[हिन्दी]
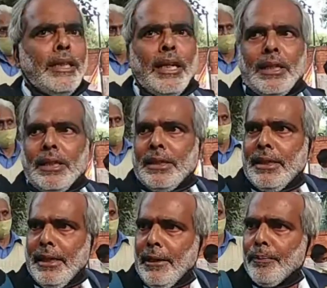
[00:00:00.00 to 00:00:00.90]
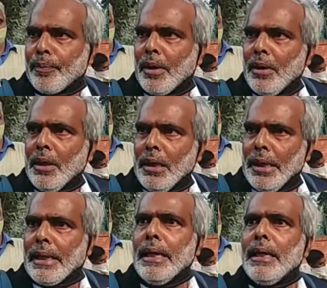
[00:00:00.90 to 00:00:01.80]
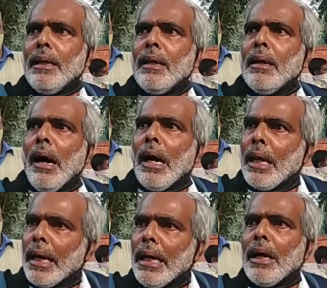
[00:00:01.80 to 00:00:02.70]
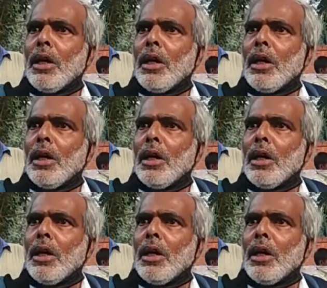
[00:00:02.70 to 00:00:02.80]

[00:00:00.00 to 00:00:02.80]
तैयार करती है लेकिन अलग अलग